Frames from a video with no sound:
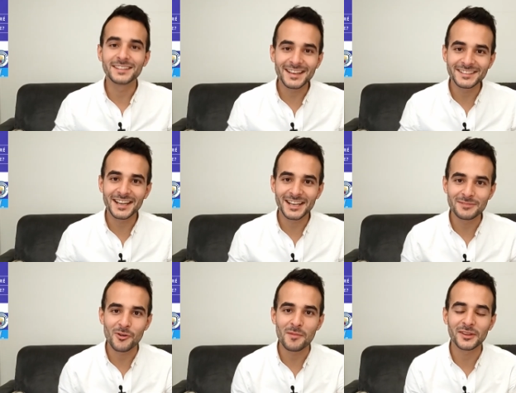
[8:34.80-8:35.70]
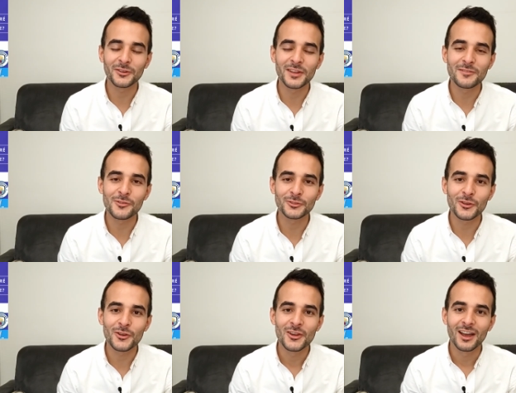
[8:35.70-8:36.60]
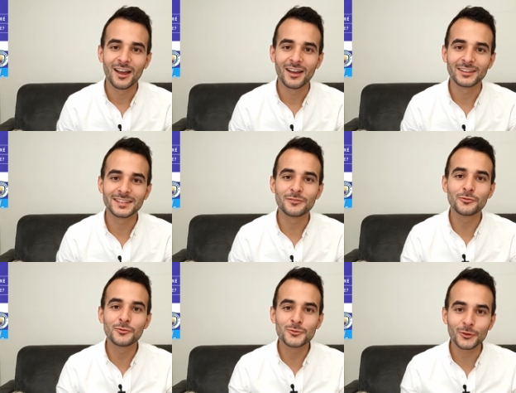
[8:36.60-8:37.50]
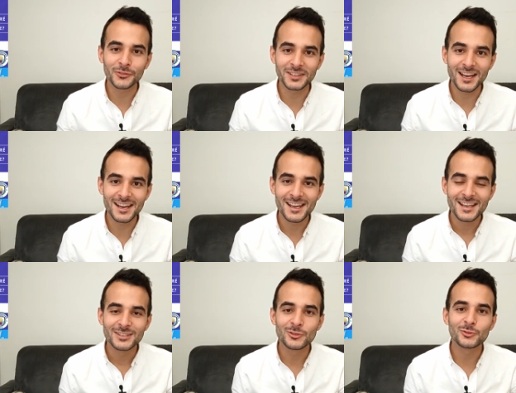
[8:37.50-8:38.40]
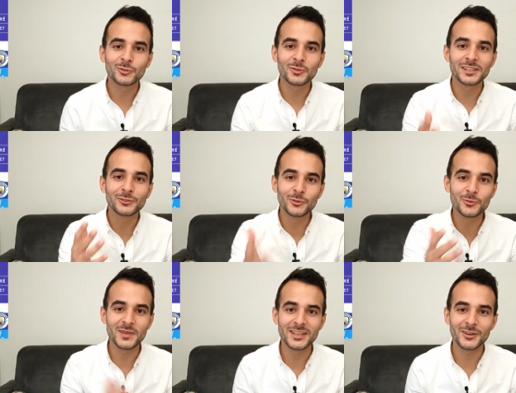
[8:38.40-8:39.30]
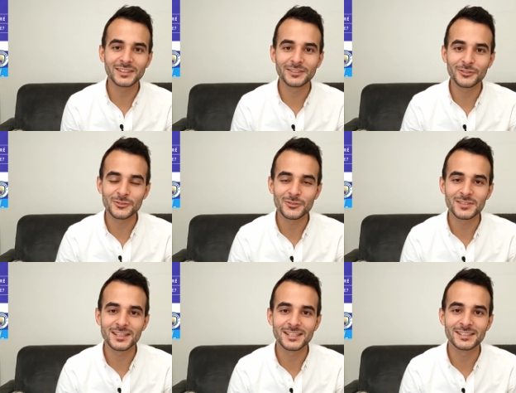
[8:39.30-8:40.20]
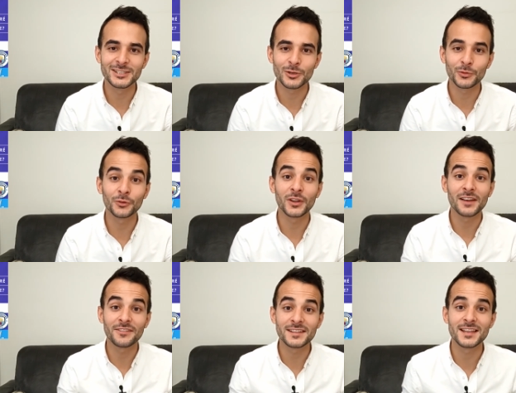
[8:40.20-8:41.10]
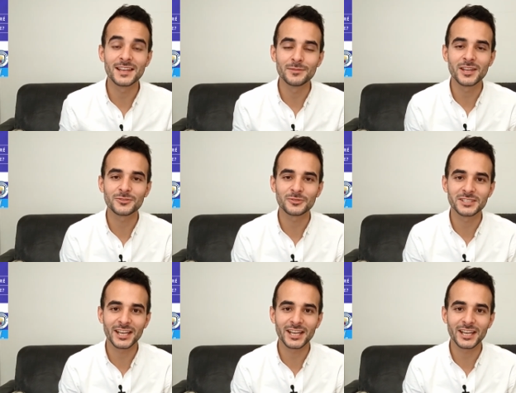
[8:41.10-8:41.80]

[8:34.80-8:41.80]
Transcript: un dernier élément à mettre en avant dans euh, cette future finale, ce sont les deux meilleures défenses de cette Ligue des Champions dans la phase à élimination